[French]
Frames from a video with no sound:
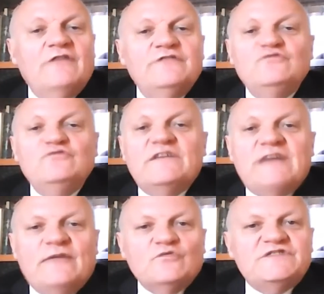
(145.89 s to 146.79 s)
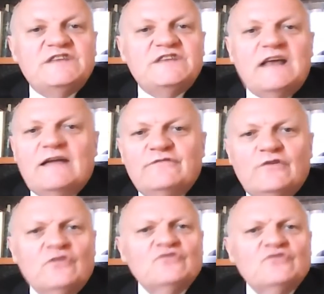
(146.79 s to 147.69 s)
nous avait annoncé à
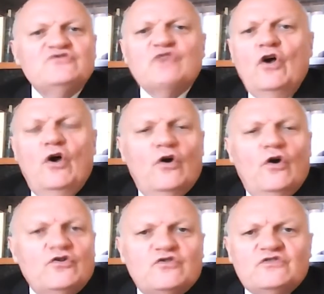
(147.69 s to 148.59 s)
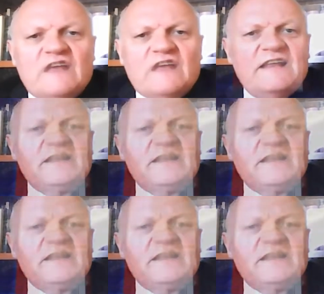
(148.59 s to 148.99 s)
l'avance euh, que ça allait